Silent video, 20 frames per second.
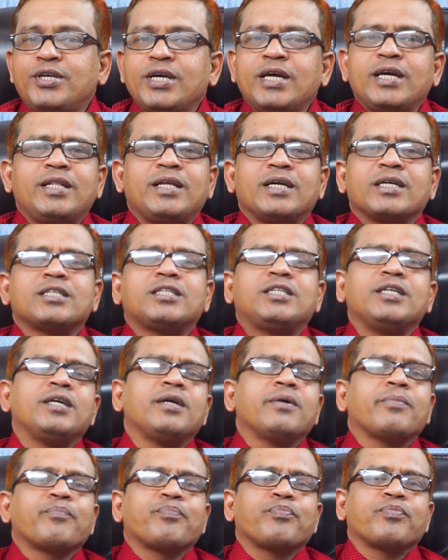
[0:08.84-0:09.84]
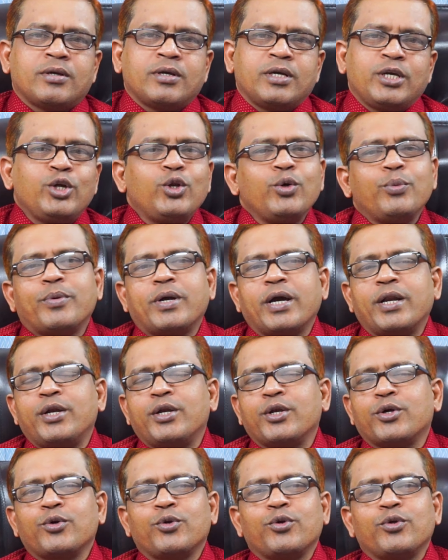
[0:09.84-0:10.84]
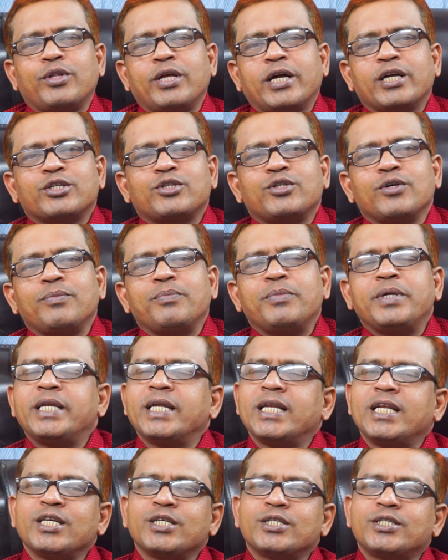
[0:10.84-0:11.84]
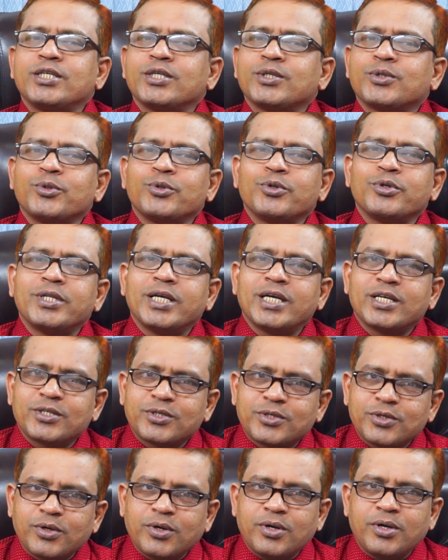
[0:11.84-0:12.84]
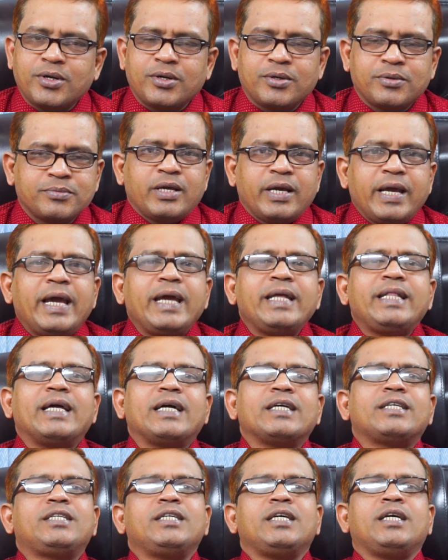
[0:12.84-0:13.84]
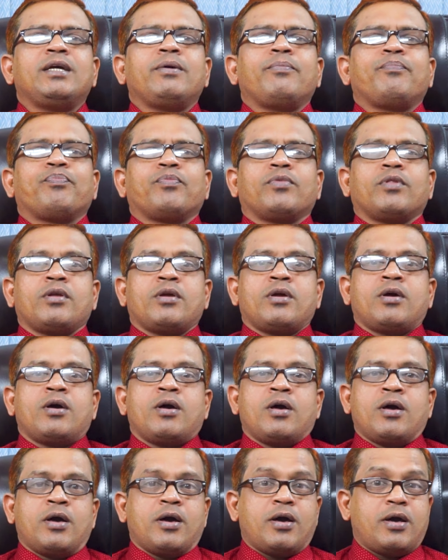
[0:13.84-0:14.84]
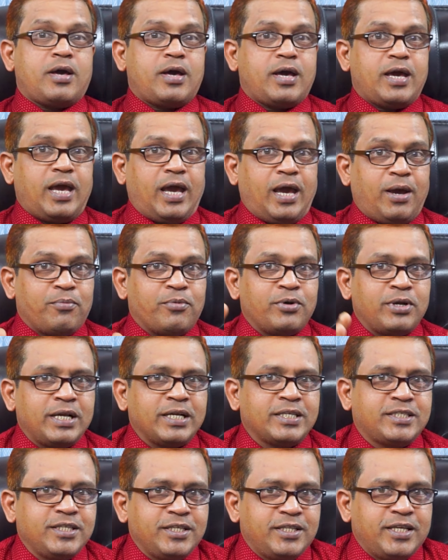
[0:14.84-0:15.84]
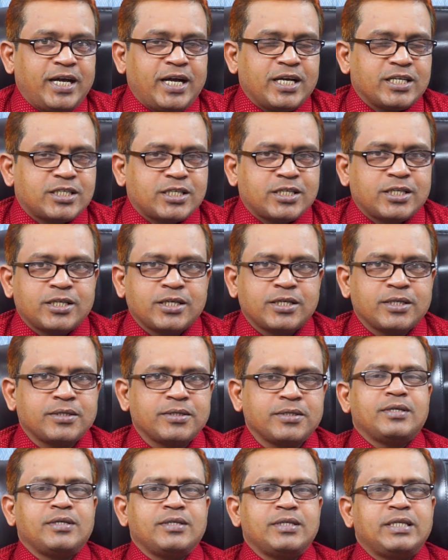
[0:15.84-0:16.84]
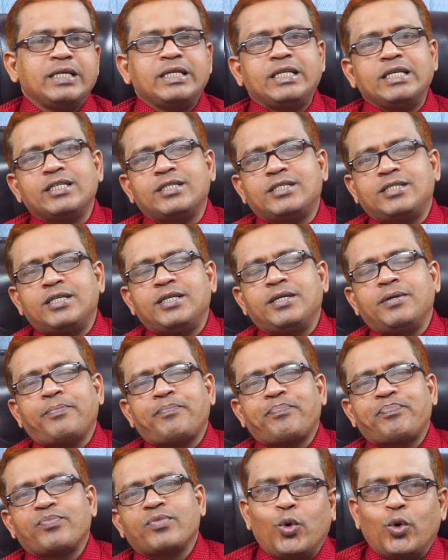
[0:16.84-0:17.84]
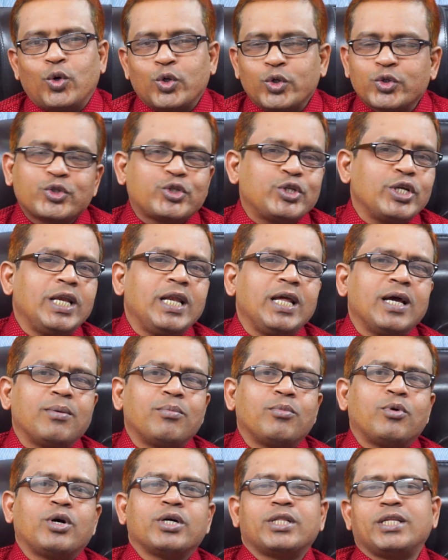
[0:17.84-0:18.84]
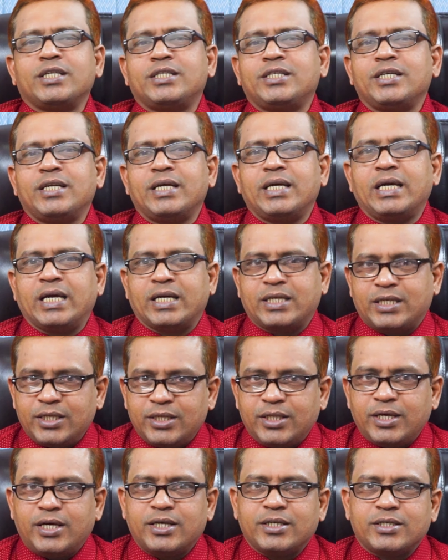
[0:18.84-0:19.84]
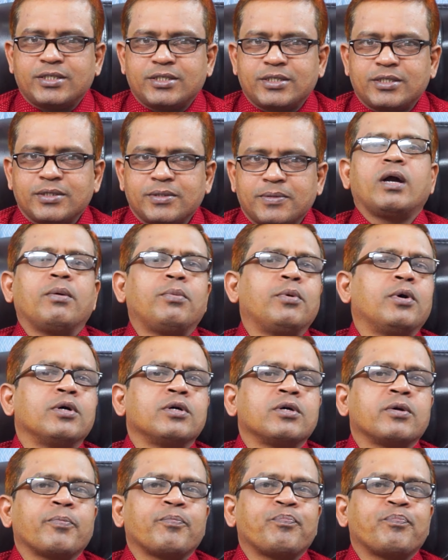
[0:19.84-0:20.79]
যেই দেশটি ইউরোপ কান্ট্রির কোনো দেশ নয় মিডিল ইস্টের কোনো দেশ নয় এই দেশটি এমন একটি দেশ যে দেশটি অস্ট্রেলিয়া মহাদেশের একটি দেশ এবং